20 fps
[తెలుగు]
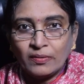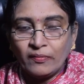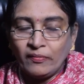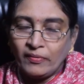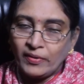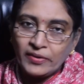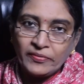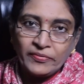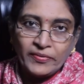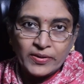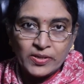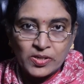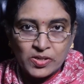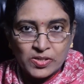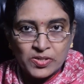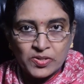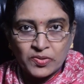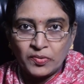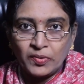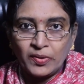వెరిఫై
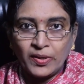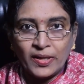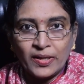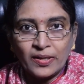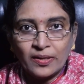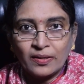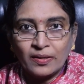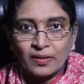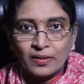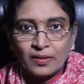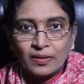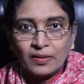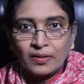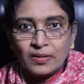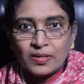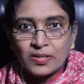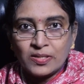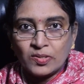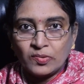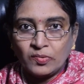చేసుకోండి
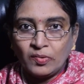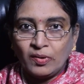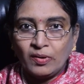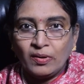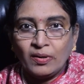సో